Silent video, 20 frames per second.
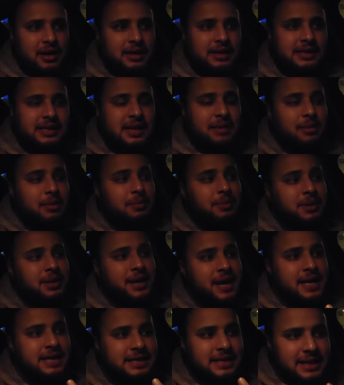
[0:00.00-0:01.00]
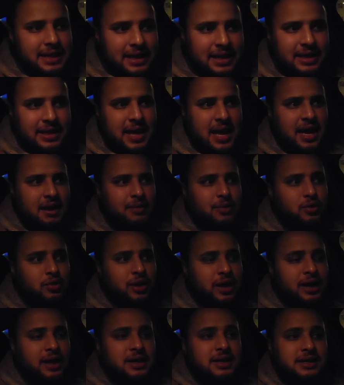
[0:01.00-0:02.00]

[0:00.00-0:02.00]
لسبب الناس اللي كيدعمونا